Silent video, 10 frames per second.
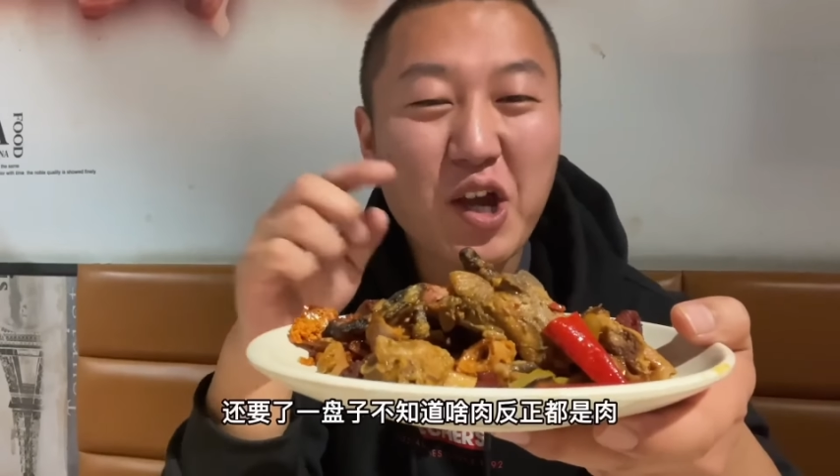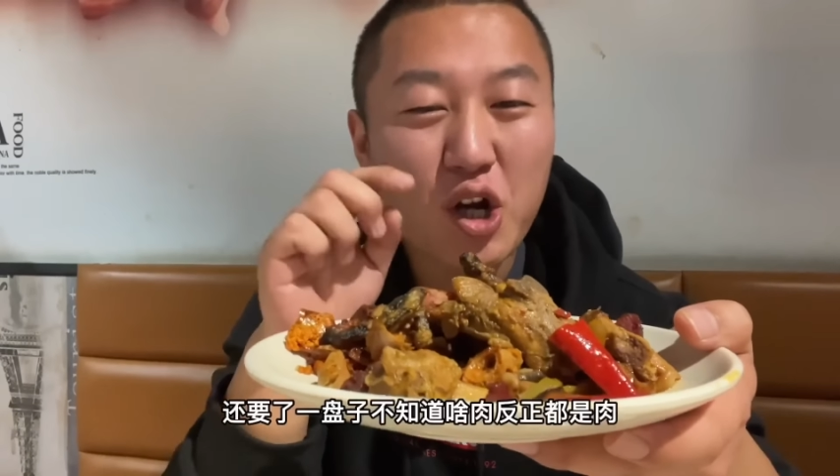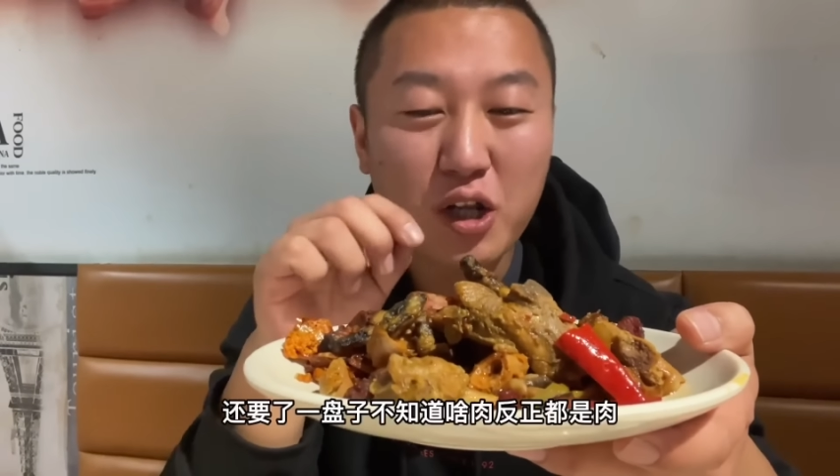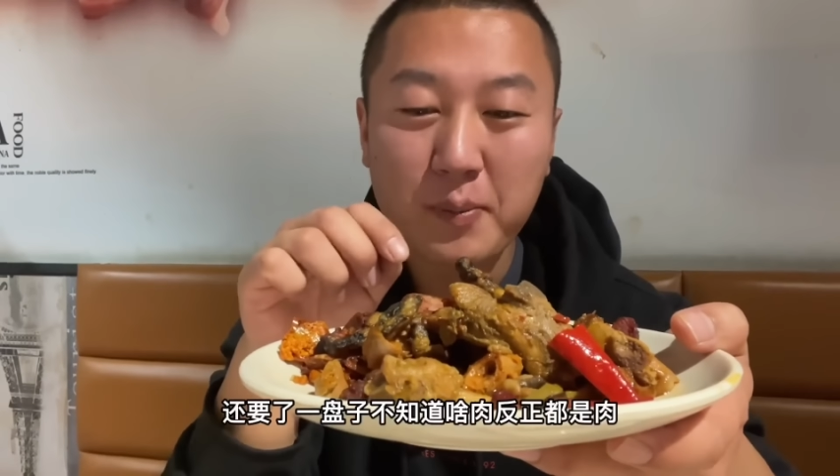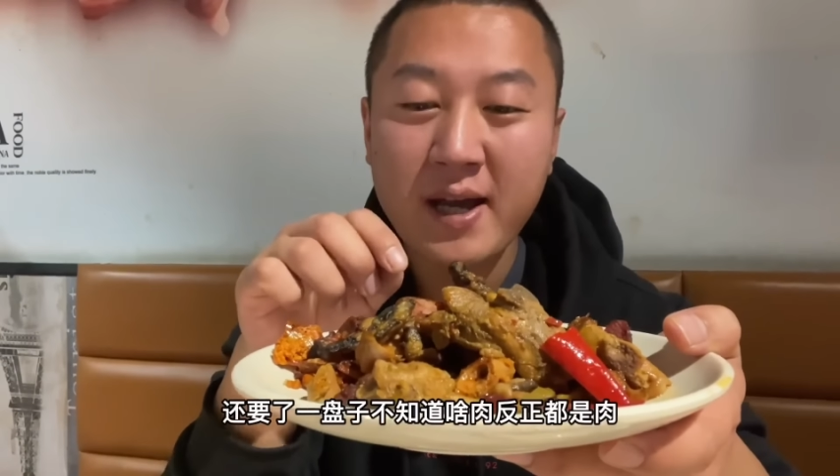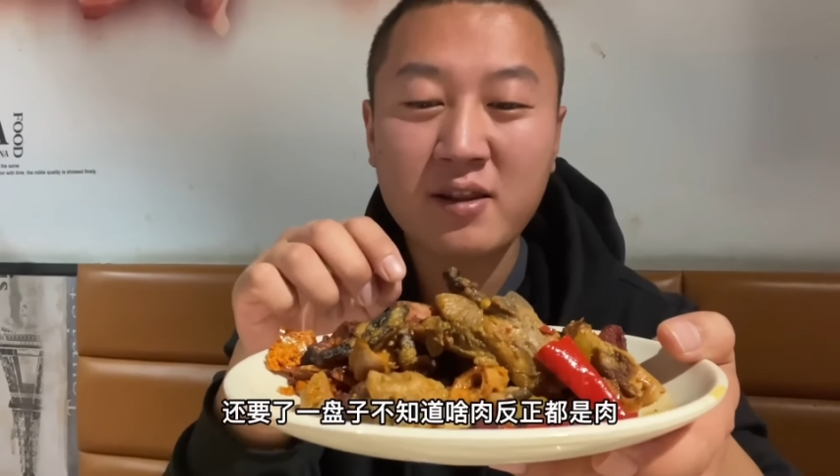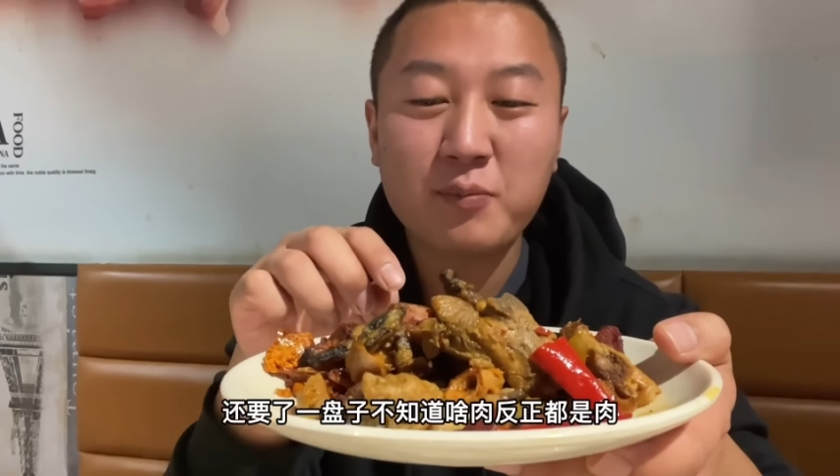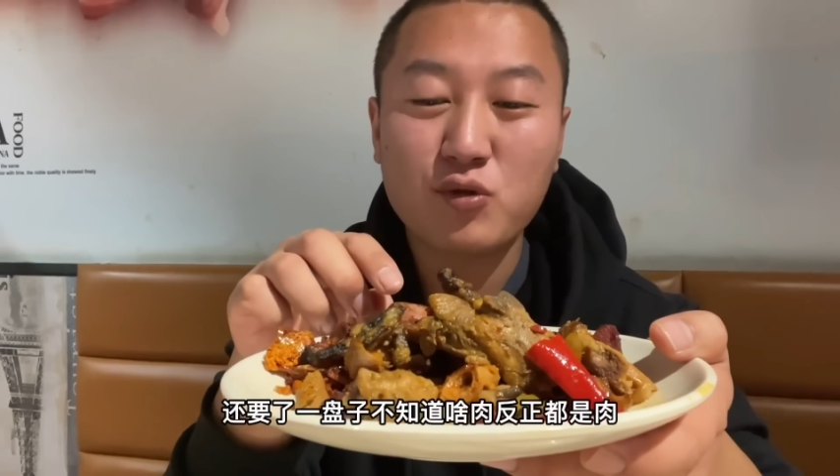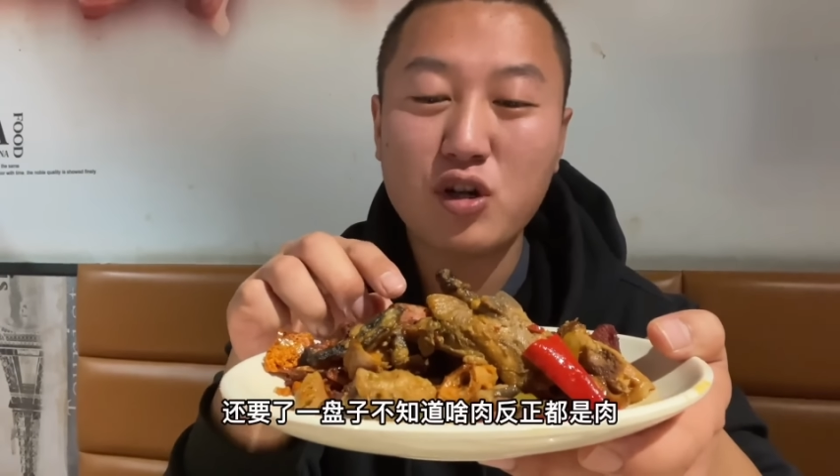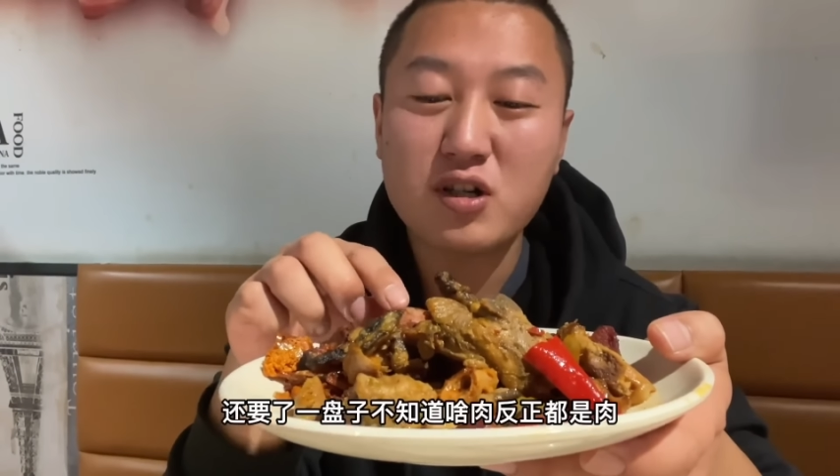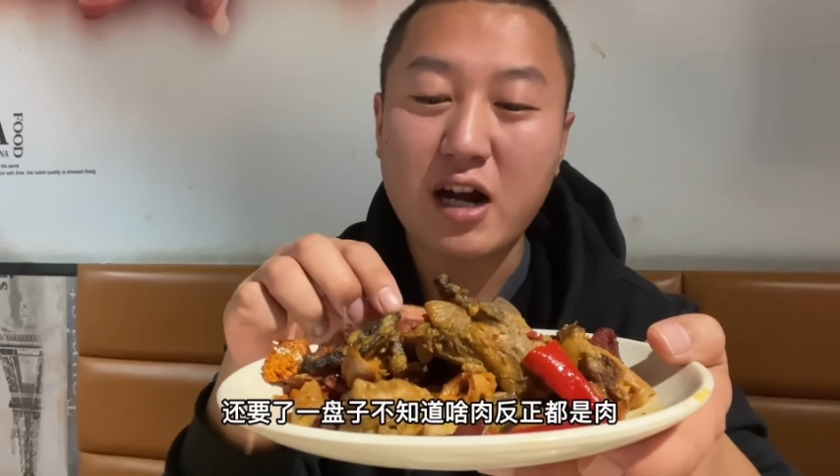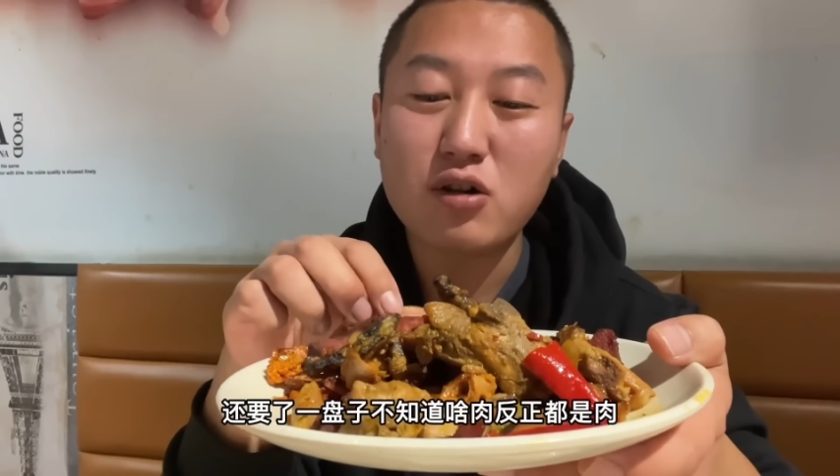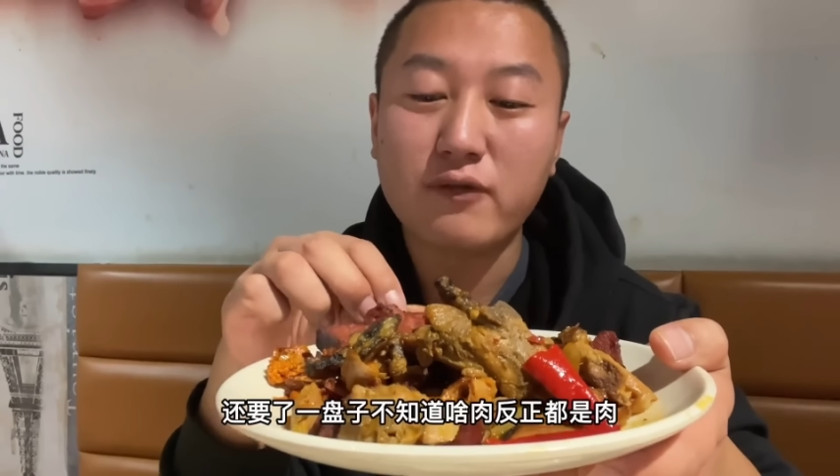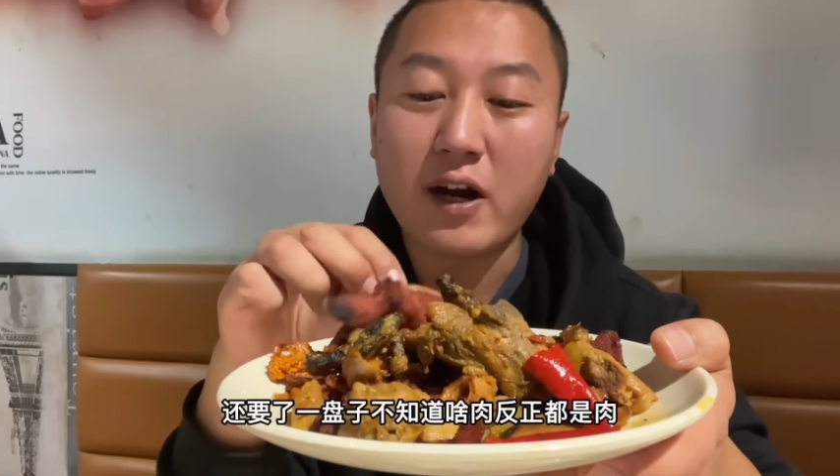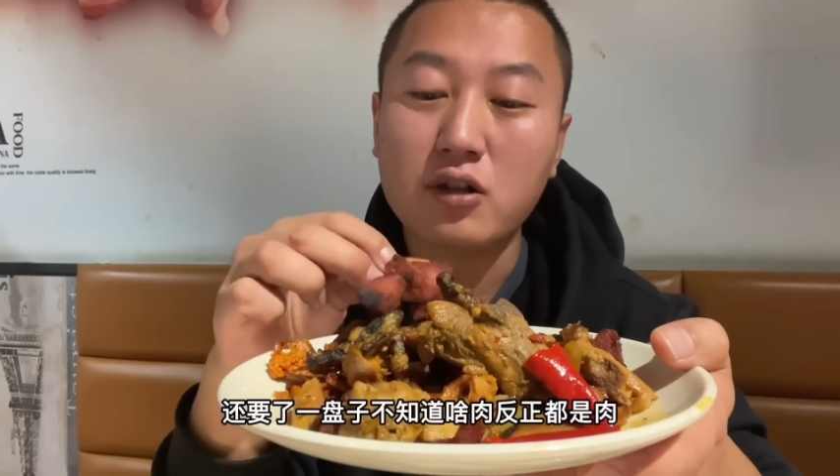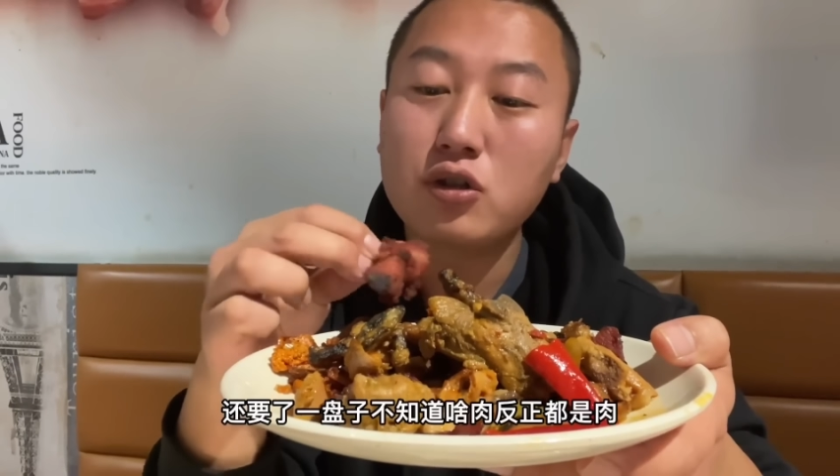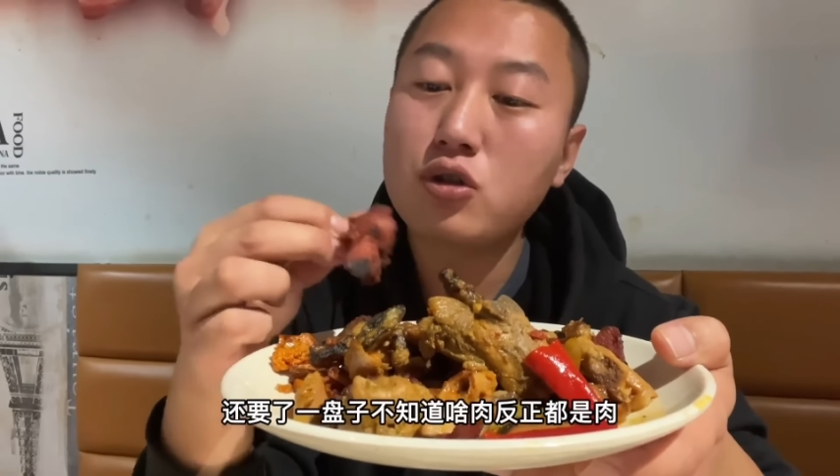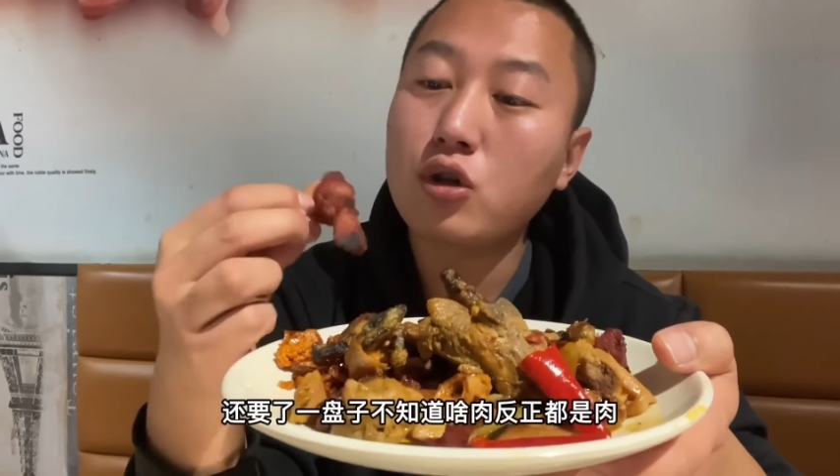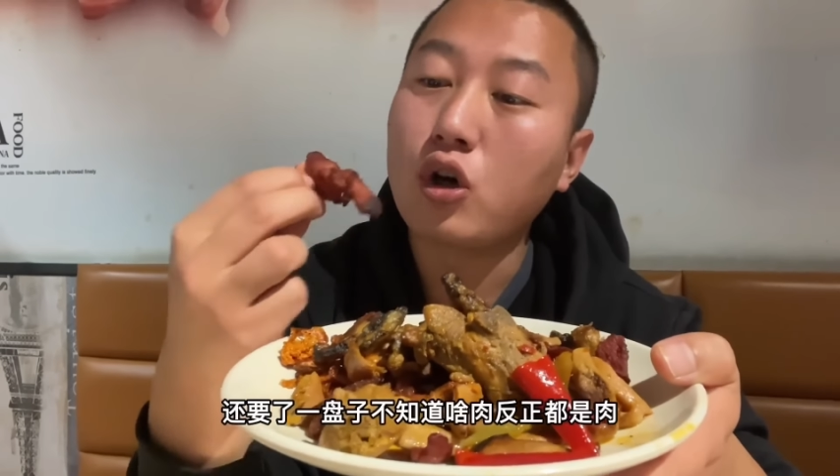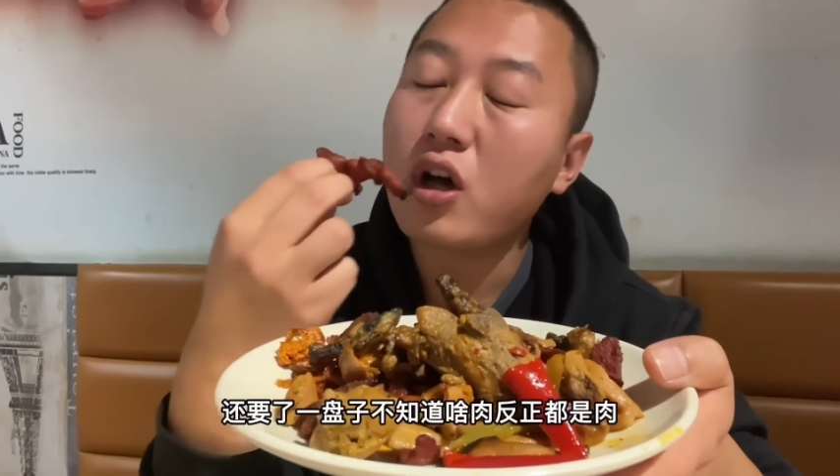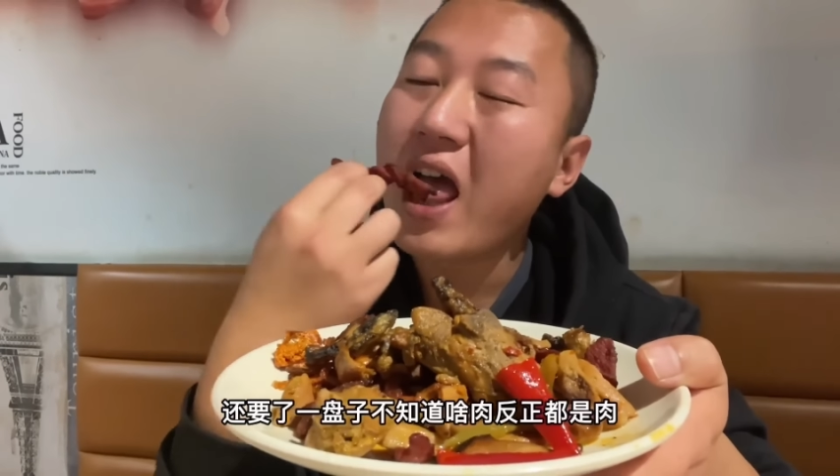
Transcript: 要了一盘子，不知道啥肉，反正都是肉。